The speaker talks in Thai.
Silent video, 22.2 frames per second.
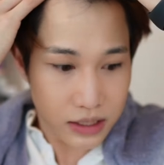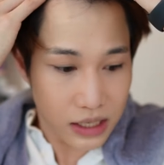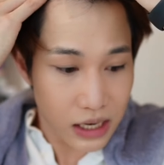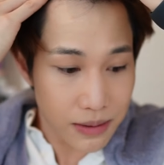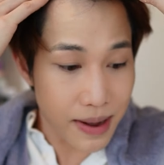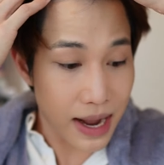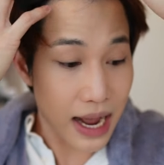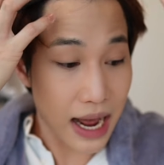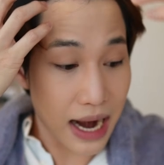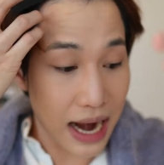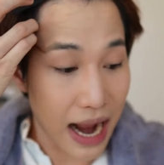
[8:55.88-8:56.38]
ซึ่ง
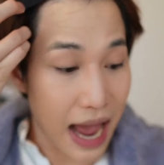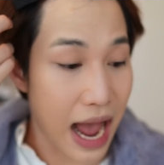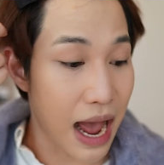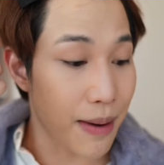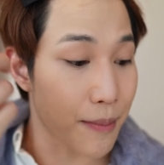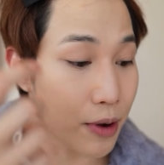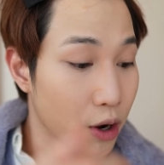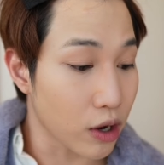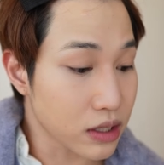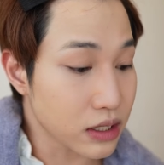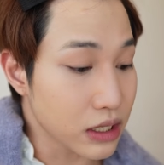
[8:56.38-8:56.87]
มาคาร่า
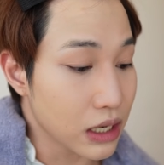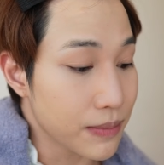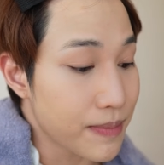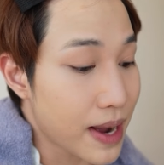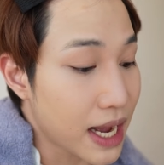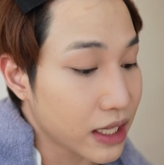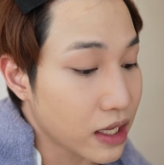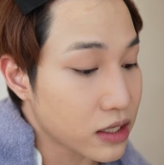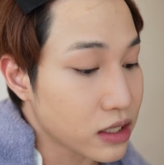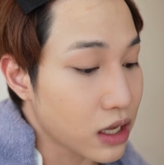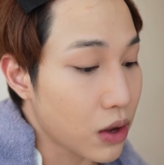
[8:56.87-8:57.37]
มันก็ซื้อ
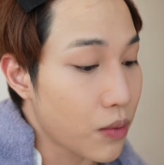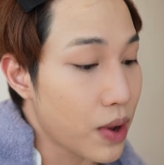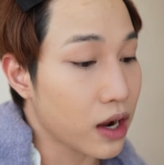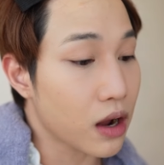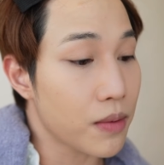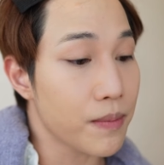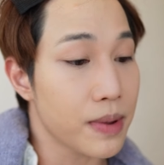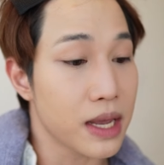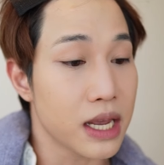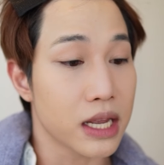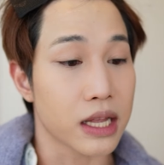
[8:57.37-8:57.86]
มาในเซเว่น
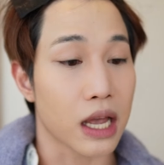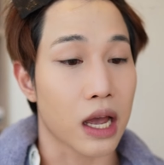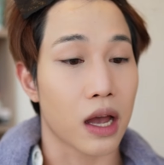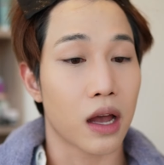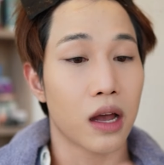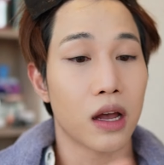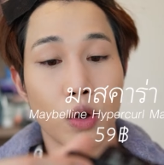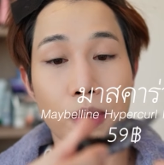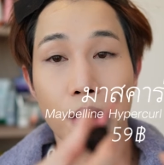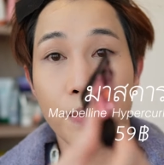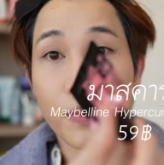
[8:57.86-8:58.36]
ก็มีเนี่ย
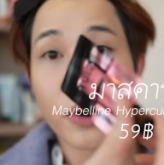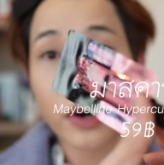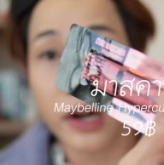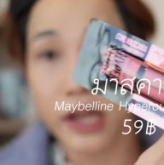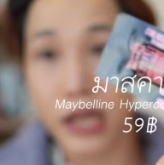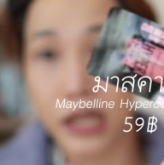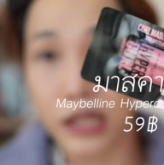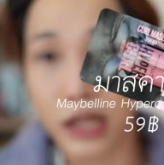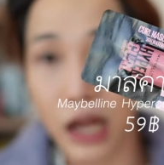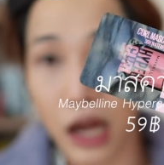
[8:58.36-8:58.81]
ตัวเมโบรีน